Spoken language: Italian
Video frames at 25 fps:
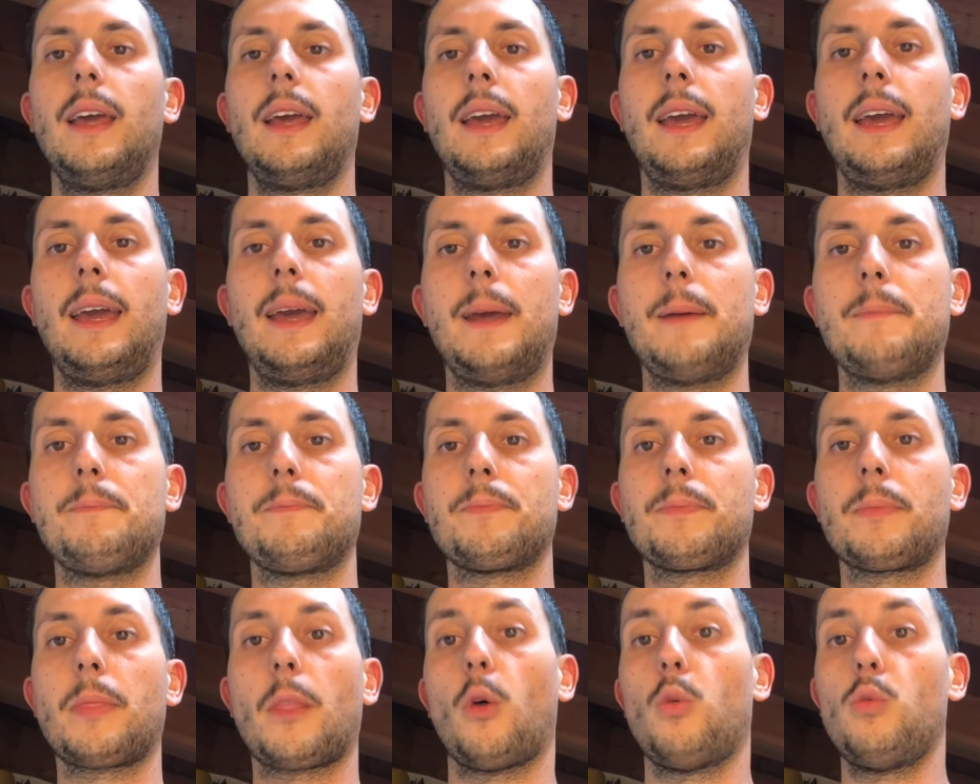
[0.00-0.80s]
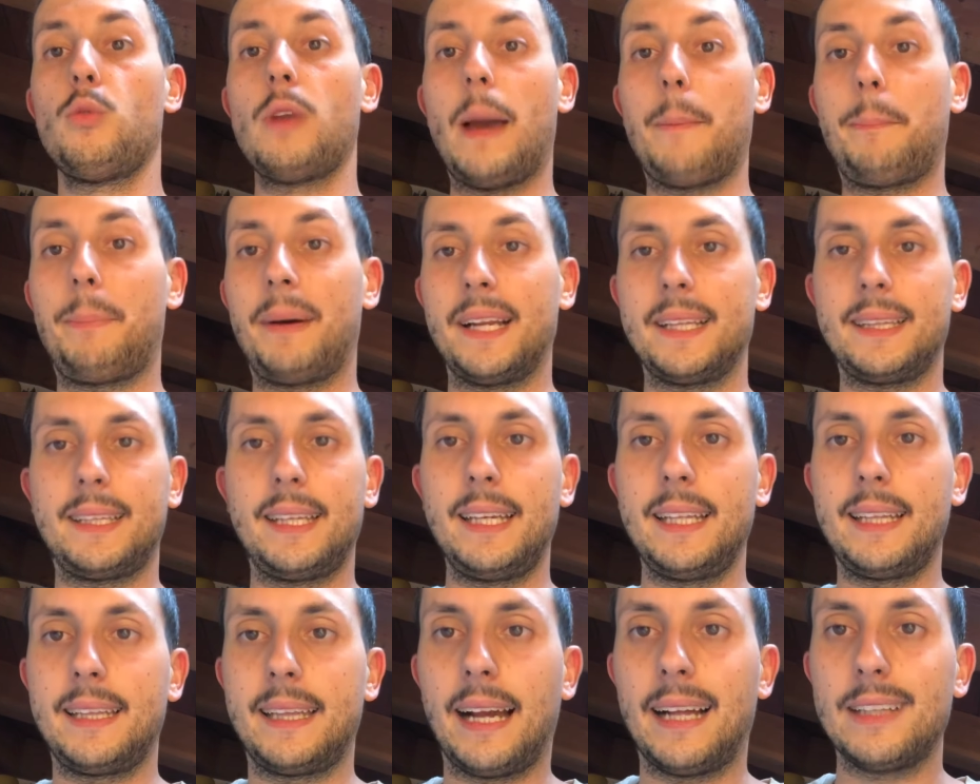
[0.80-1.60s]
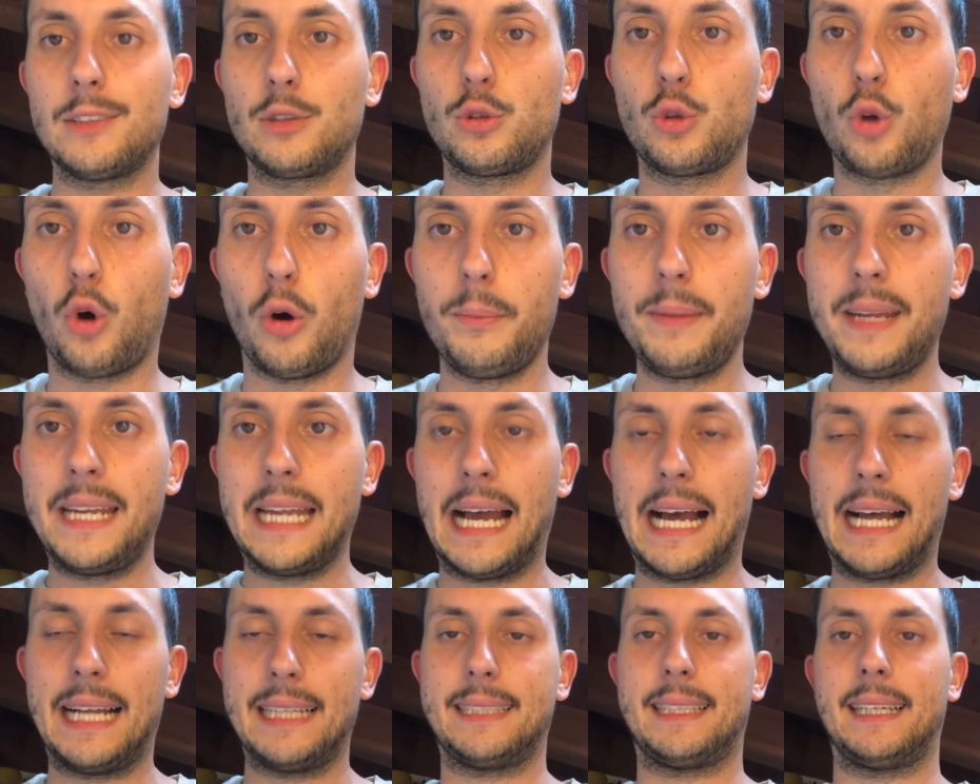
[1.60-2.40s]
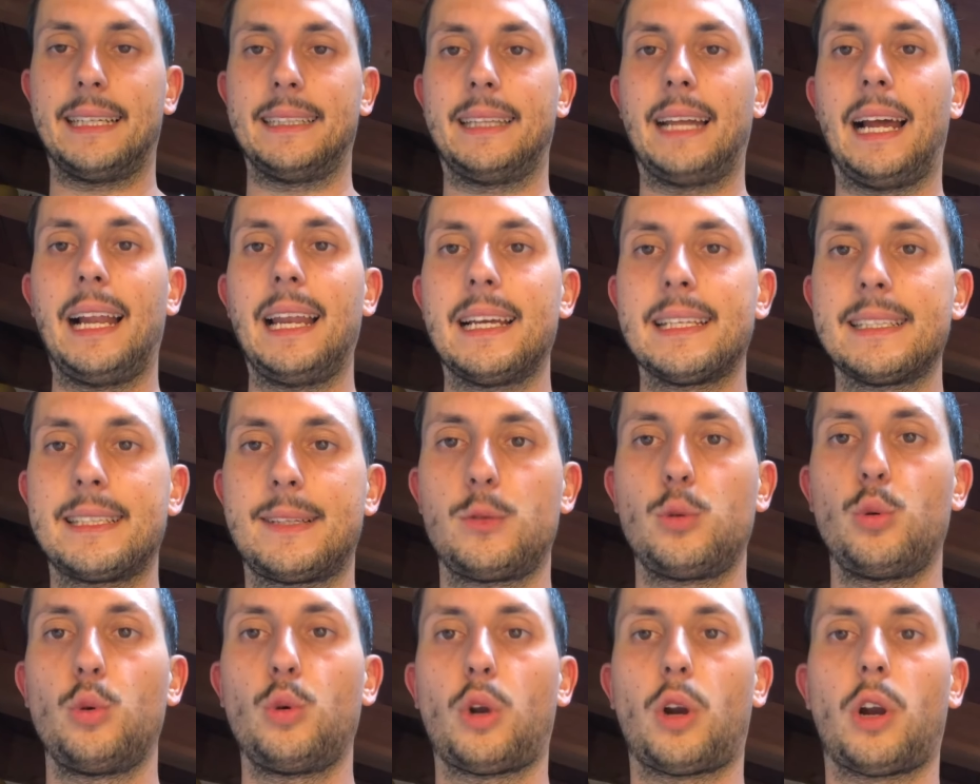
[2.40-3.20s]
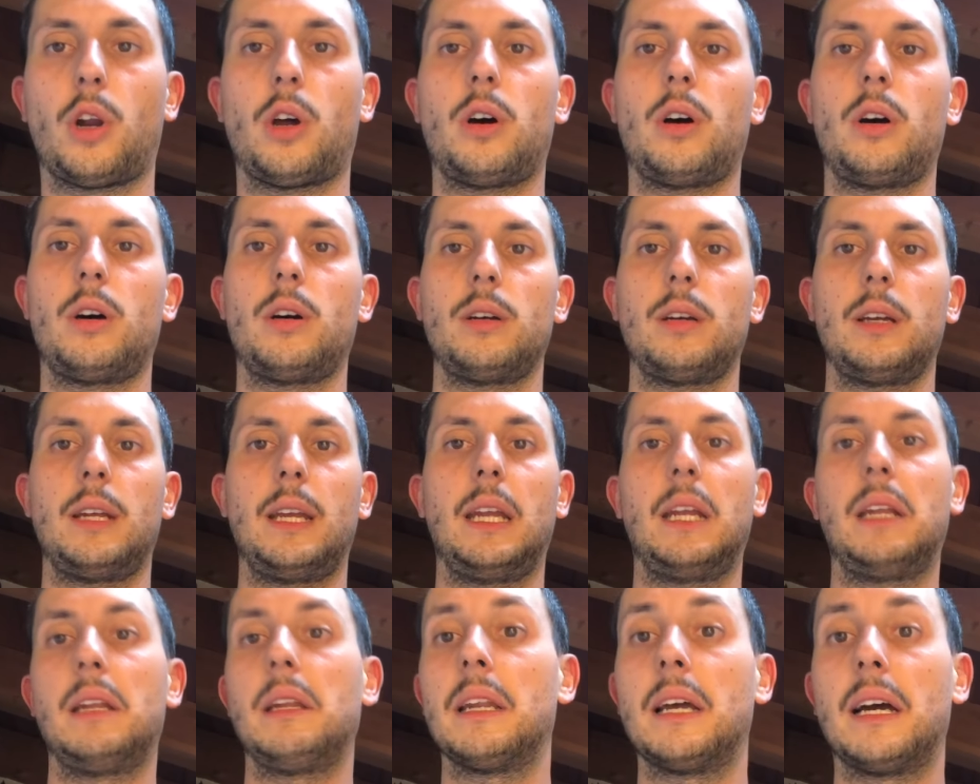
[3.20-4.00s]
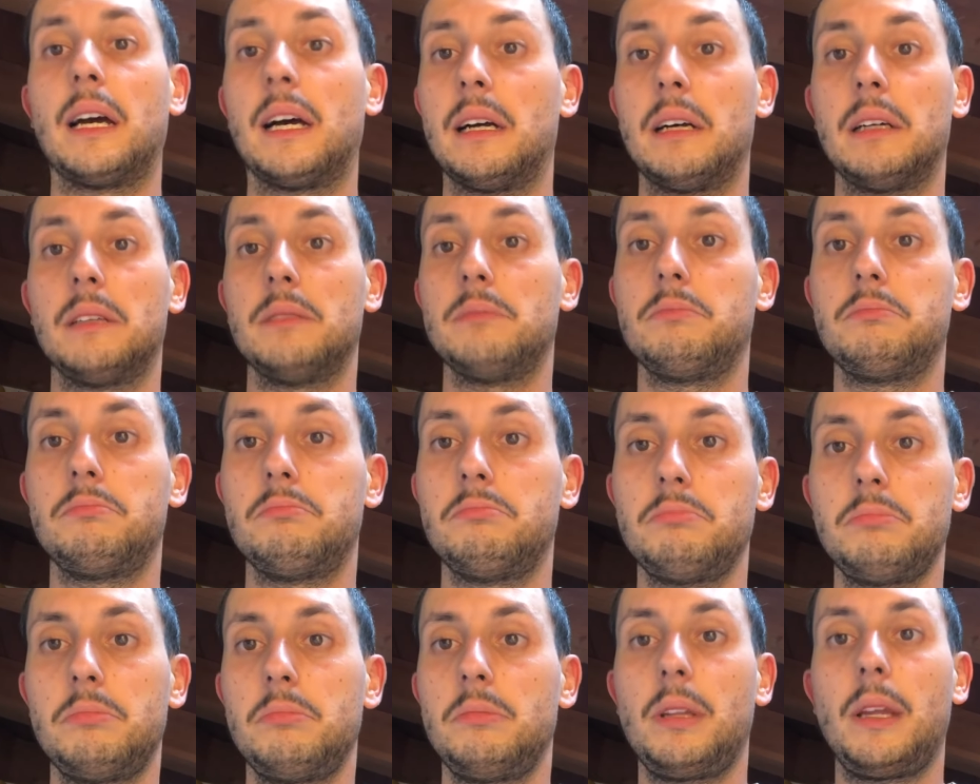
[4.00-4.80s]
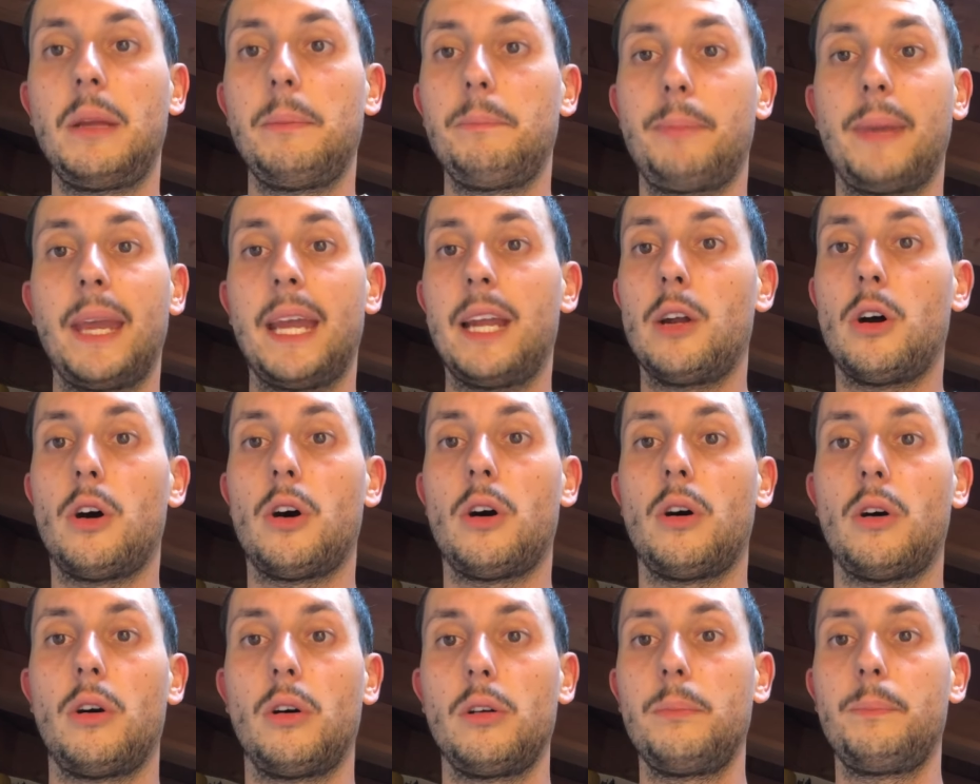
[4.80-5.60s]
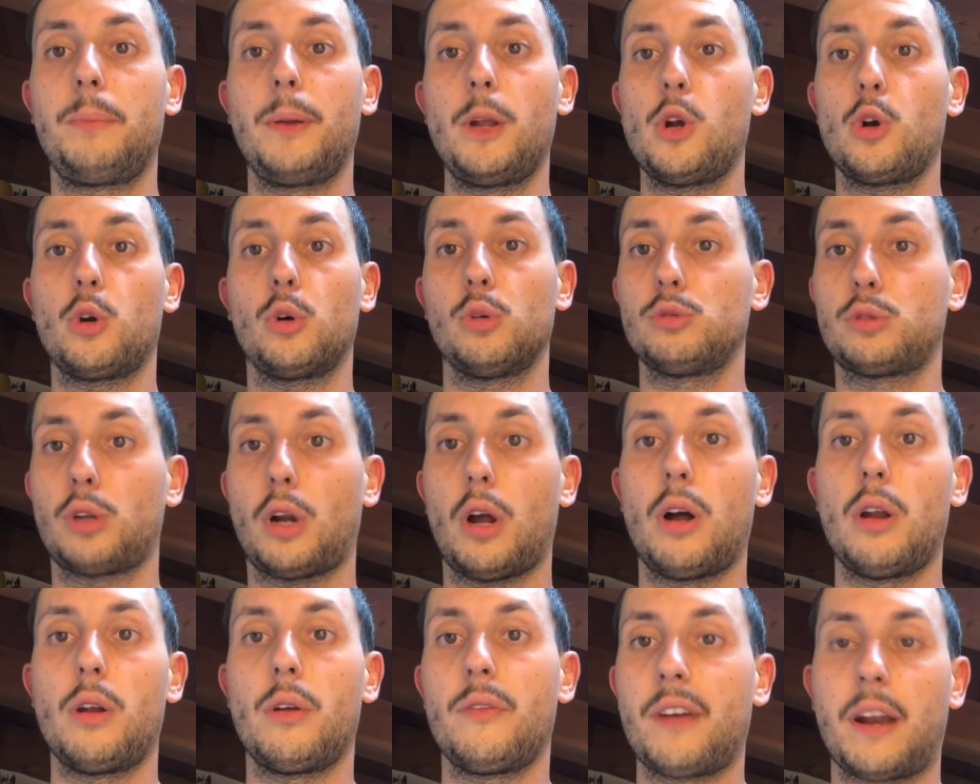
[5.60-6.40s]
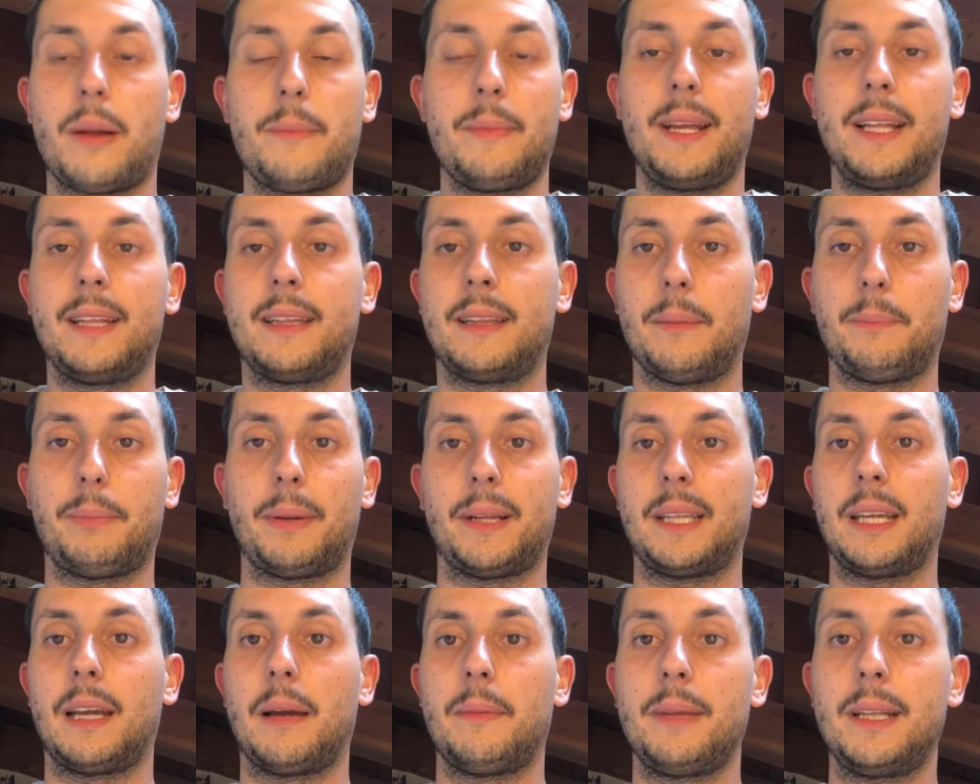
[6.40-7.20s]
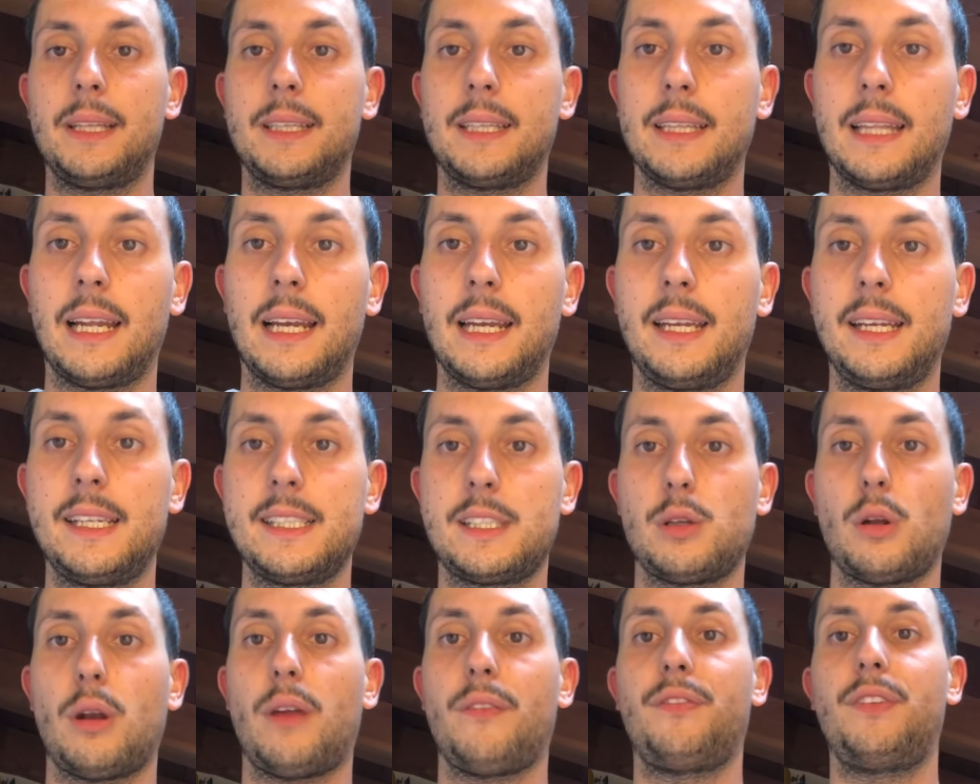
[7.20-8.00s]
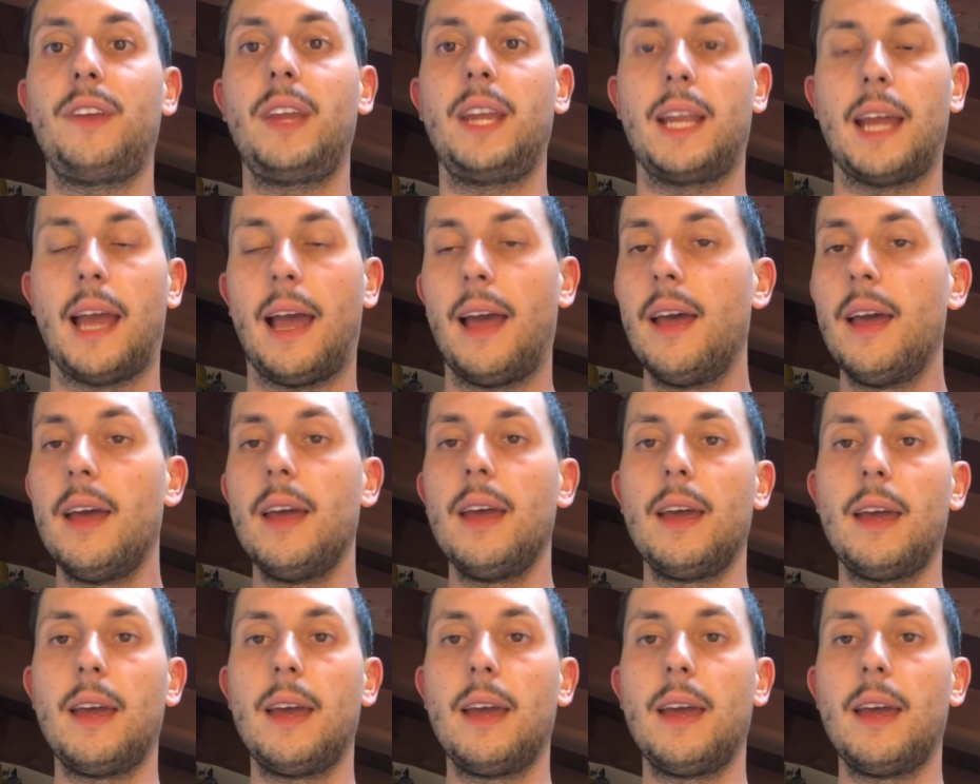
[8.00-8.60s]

ehm, una partita dominata dall'azzurro in, eh, in, pieno, in, pieno, controllo, veramente, praticamente dall'inizio alla fine.